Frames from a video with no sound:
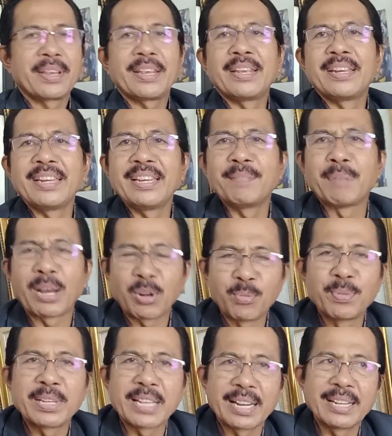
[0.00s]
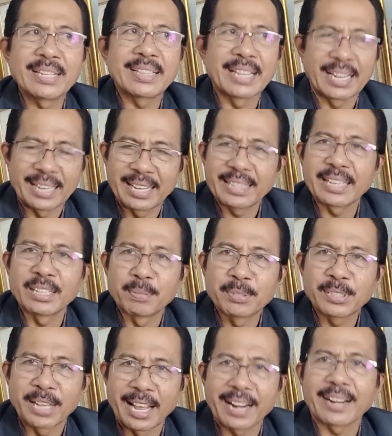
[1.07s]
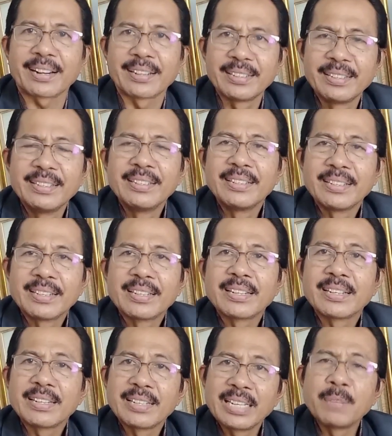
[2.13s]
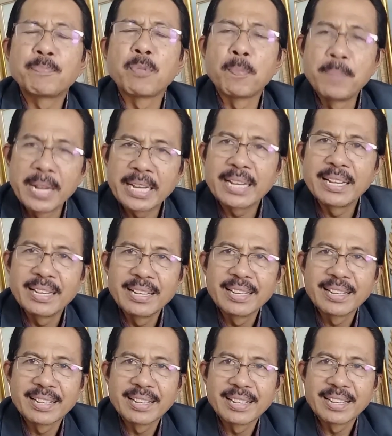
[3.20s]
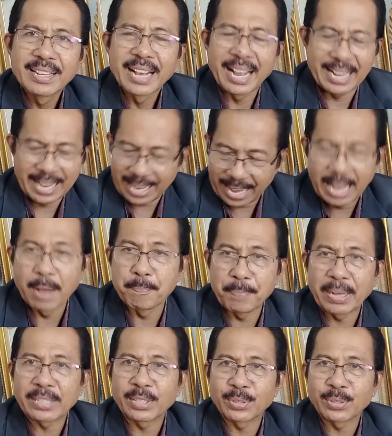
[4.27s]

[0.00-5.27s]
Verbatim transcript: ini baru menjadi tanda tanya besar di publik. Ada apa